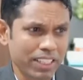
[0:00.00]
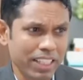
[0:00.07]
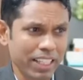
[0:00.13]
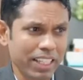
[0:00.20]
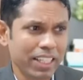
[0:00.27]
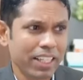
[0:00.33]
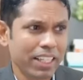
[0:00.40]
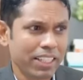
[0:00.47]

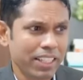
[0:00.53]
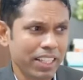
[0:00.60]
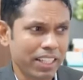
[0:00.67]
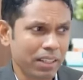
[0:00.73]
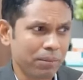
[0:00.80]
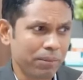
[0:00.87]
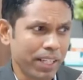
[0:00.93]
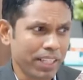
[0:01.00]
इसलिए ये
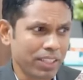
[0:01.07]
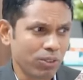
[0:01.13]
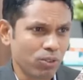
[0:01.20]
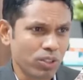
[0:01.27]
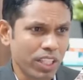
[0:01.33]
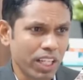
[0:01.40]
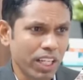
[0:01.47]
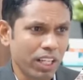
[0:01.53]
कम प्राइस है
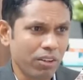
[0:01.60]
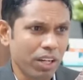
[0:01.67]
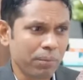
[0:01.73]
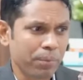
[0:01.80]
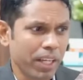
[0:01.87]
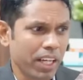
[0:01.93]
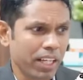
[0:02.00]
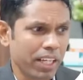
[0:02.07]
उसके अलावा
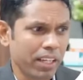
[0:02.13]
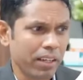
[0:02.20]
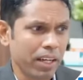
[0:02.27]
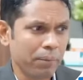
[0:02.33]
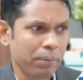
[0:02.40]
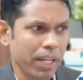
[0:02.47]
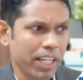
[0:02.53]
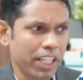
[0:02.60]
आप यहाँ
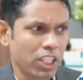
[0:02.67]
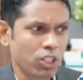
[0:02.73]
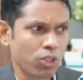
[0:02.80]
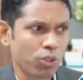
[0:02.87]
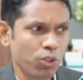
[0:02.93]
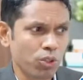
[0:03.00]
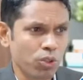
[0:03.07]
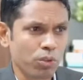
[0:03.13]
यहाँ पे आगे जाओ
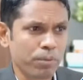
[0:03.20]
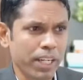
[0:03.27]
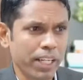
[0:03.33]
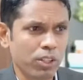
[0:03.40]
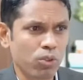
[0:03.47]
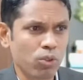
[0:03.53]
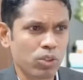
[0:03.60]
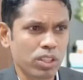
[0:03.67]
यूट्यूब
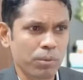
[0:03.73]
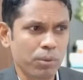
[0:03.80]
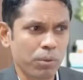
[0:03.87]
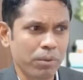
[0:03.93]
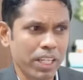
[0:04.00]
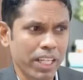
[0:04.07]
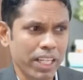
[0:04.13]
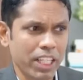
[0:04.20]
गाइड कोर्स आपको
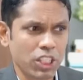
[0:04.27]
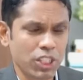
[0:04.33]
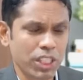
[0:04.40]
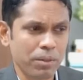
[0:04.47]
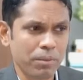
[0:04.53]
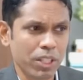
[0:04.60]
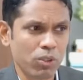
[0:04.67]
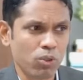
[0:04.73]
मिलेगा एच
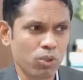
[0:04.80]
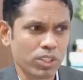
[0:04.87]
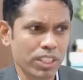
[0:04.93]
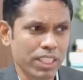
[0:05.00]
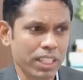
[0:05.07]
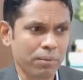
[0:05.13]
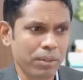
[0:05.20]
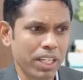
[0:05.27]
कोर्स
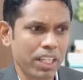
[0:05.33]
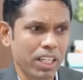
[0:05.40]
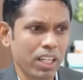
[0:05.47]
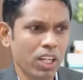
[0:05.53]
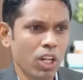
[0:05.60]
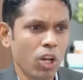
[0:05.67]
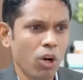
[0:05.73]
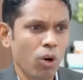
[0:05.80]
सीखने मिलेगा
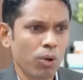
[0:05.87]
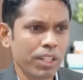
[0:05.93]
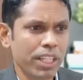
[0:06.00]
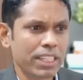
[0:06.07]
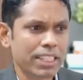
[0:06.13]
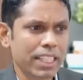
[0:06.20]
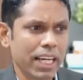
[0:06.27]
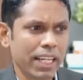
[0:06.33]
और
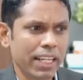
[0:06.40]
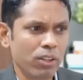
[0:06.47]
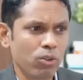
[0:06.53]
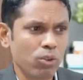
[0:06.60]
ये सारे